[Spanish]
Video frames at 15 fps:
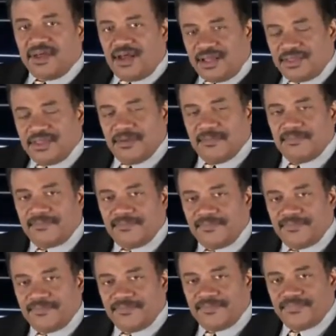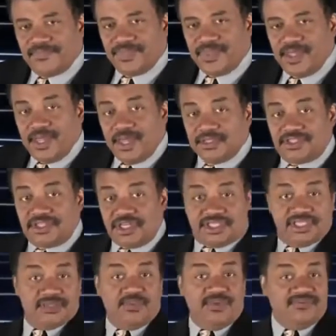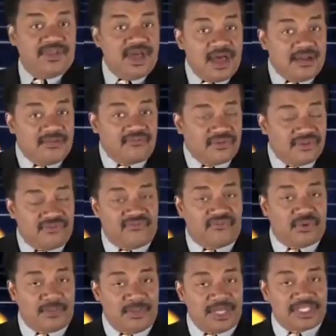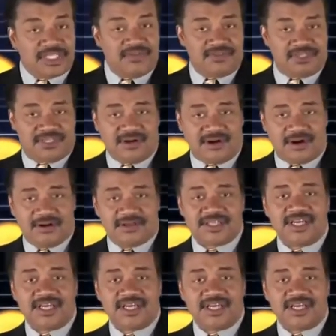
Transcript: tal y como hicimos para estudiar la formación de estrellas y